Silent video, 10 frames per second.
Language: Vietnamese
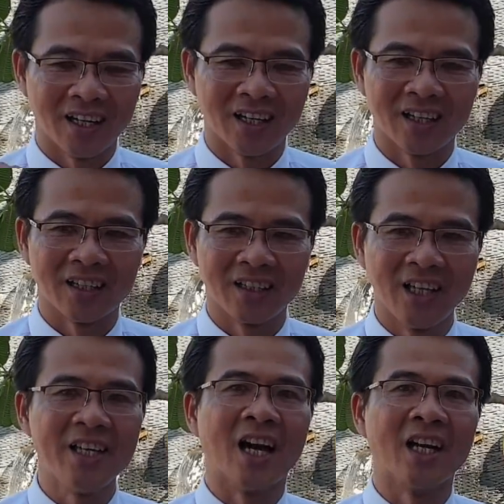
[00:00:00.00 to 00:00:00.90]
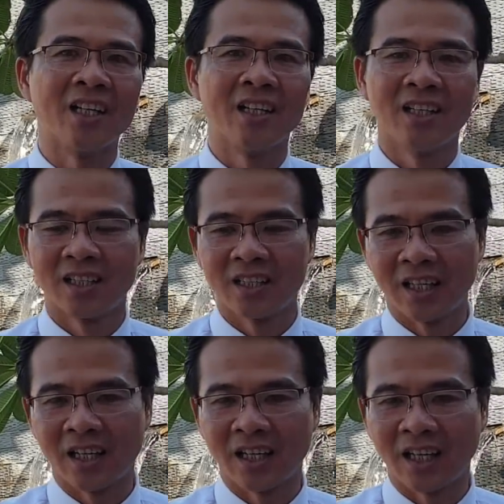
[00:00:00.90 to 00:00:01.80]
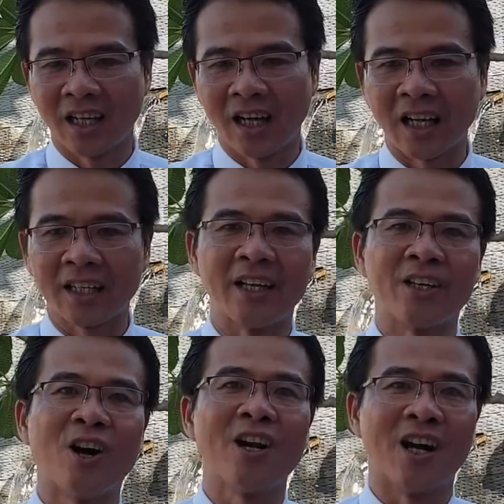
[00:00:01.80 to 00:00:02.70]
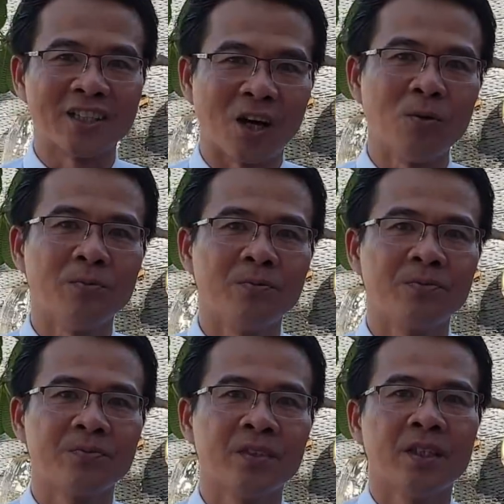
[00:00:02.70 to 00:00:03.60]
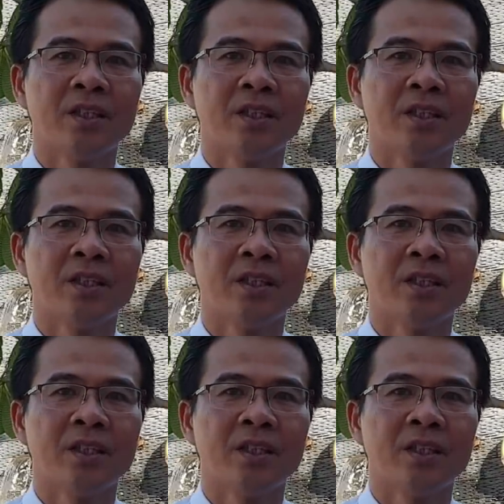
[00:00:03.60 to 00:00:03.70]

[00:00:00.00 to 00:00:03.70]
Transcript: à, ghi nhận à, anh này có nợ xấu.